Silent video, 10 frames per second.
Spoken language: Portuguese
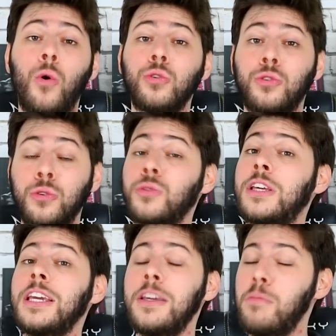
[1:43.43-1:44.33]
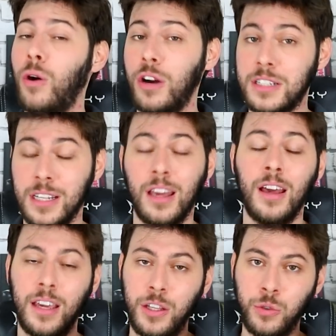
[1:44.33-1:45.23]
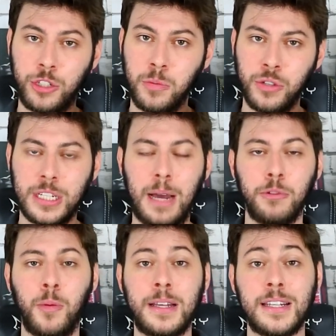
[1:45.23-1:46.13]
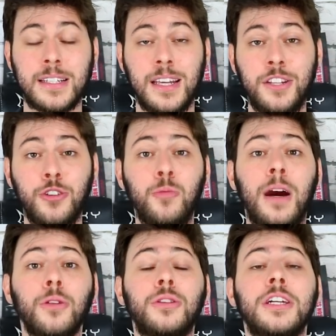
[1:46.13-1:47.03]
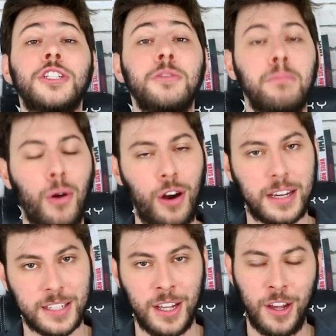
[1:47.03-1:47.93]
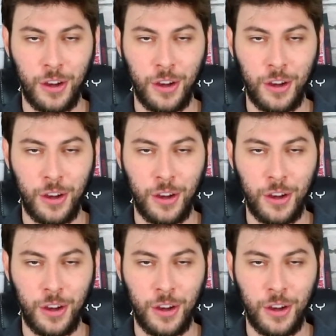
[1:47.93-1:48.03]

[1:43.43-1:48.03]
outro no kickboxing e no último sábado, mais recente, numa luta de boxe.